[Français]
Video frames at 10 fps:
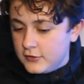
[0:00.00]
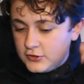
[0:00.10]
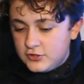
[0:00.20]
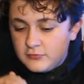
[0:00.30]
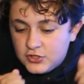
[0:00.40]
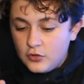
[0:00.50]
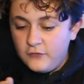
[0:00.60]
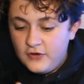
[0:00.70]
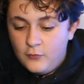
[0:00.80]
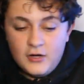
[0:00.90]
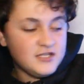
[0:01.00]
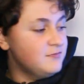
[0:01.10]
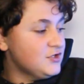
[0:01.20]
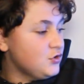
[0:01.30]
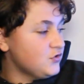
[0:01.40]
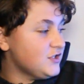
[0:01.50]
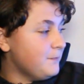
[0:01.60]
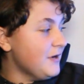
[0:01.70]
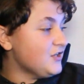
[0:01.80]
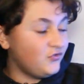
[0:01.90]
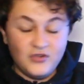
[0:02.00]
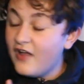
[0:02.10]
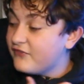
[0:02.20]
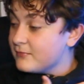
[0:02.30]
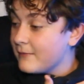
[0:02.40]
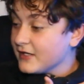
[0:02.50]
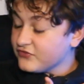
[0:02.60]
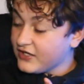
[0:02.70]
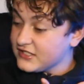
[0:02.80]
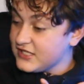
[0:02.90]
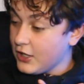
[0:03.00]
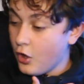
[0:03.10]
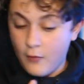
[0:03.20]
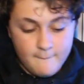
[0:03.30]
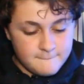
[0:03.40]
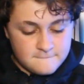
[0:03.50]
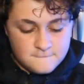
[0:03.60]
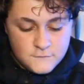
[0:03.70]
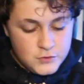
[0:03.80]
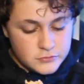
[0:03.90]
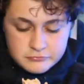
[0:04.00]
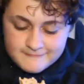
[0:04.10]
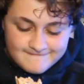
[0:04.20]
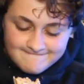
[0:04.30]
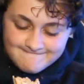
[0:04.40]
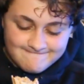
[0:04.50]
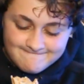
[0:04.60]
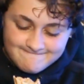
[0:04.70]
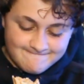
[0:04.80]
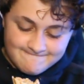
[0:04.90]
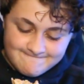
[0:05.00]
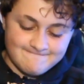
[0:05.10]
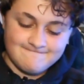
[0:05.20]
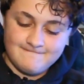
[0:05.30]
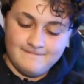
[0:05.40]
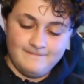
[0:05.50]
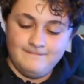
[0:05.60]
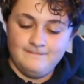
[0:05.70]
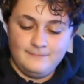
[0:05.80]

Je m'échauffe là, voilà, je m'échauffe. Je sais pas, la vie de ma mère, je vais casser l'écran. Trop bon. Hum.